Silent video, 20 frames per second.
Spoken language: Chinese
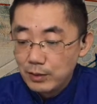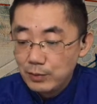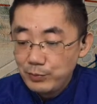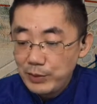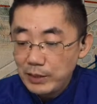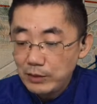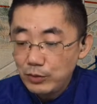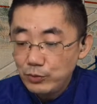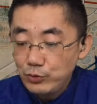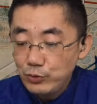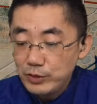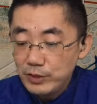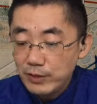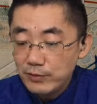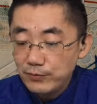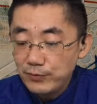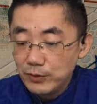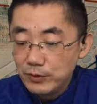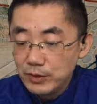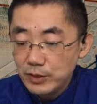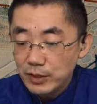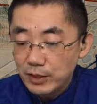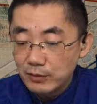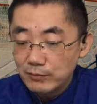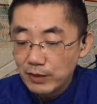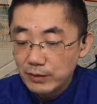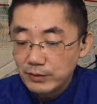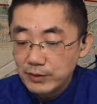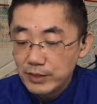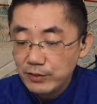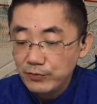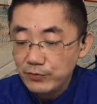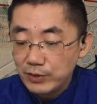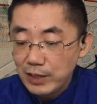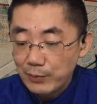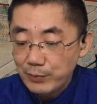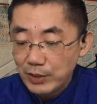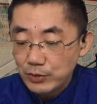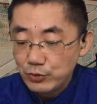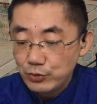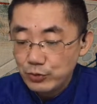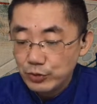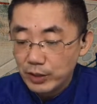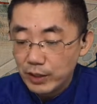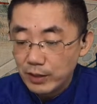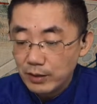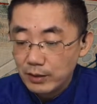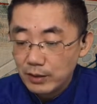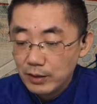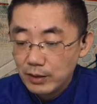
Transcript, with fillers: 偏都遇见凤姐儿往宁府那边去了。